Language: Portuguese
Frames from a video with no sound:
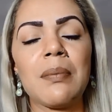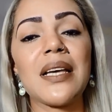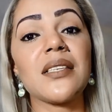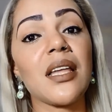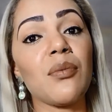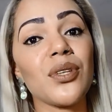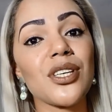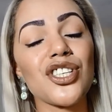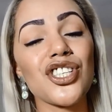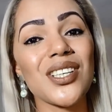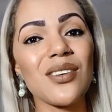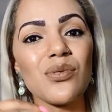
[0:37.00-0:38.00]
mas tem muita
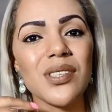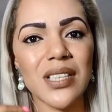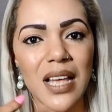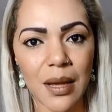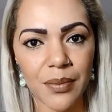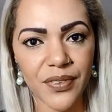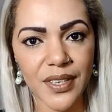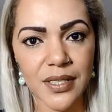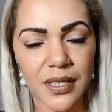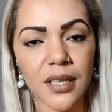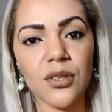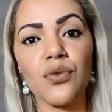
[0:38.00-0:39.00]
gente que não sabe
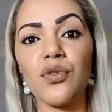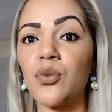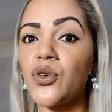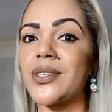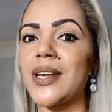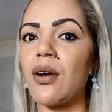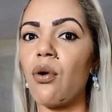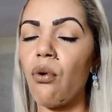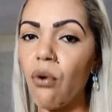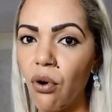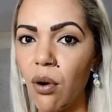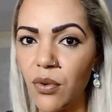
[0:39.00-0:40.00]
fazer, então eu vou
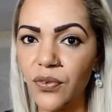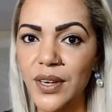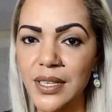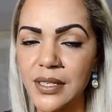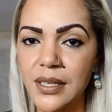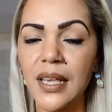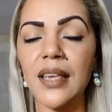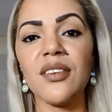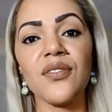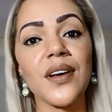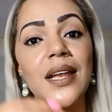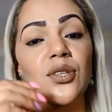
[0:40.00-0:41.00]
mostrar como fazer
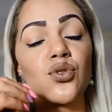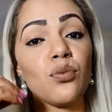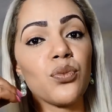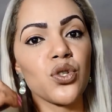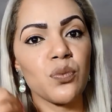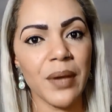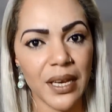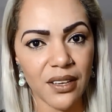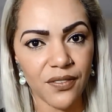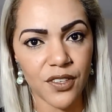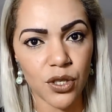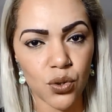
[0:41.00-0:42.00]
e falar sobre os
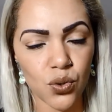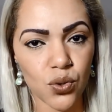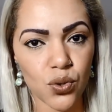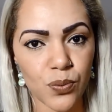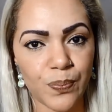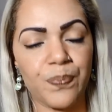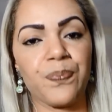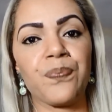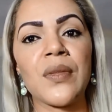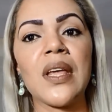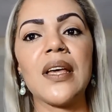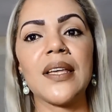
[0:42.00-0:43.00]
benefícios.
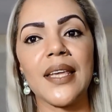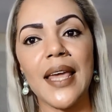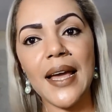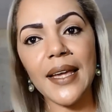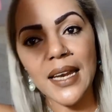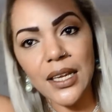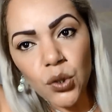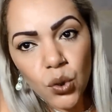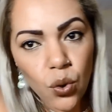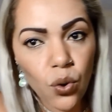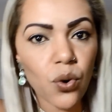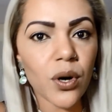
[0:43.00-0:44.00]
Que é aquela
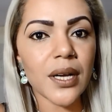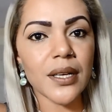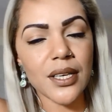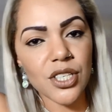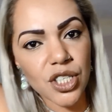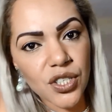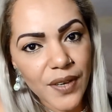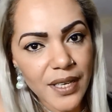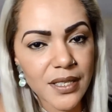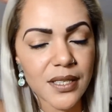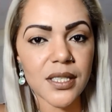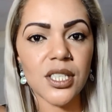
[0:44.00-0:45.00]
touca que a gente
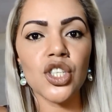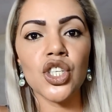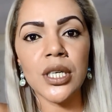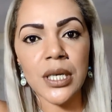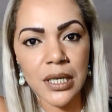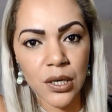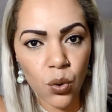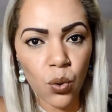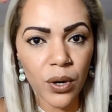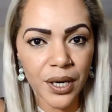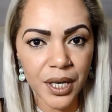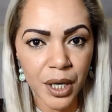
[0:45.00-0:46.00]
faz assim de grão
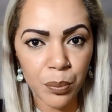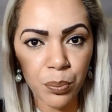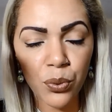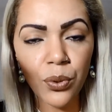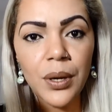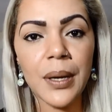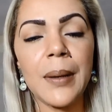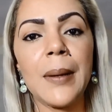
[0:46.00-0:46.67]
com grampo,